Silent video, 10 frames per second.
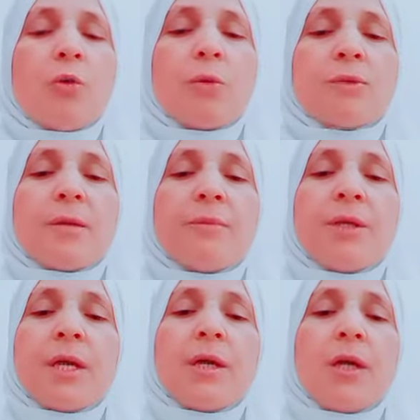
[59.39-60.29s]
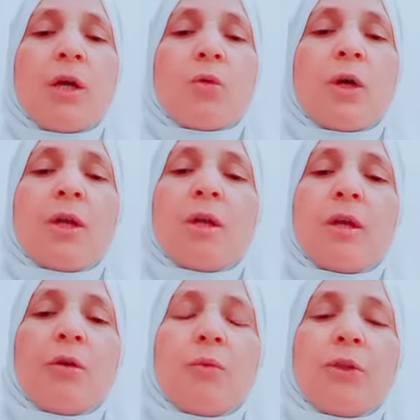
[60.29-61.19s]
ومسميه
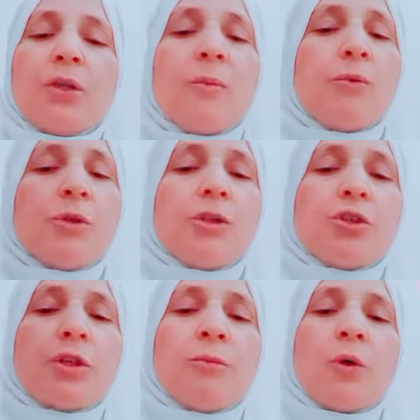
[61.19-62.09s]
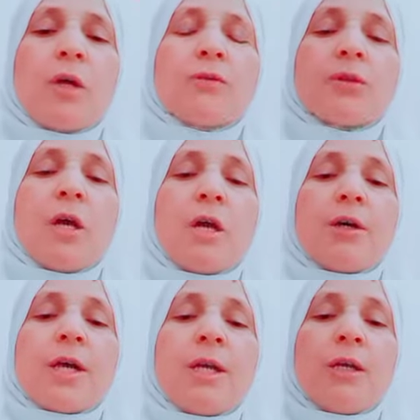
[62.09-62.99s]
وبيضربوا ويشتموا
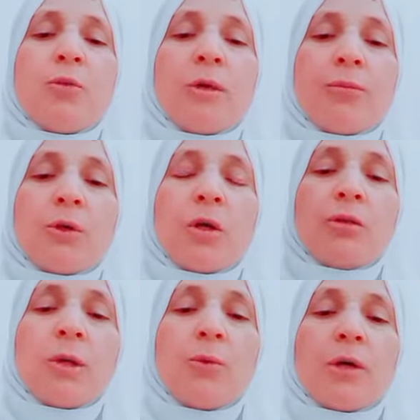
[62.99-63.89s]
راح لعمر بن الخطاب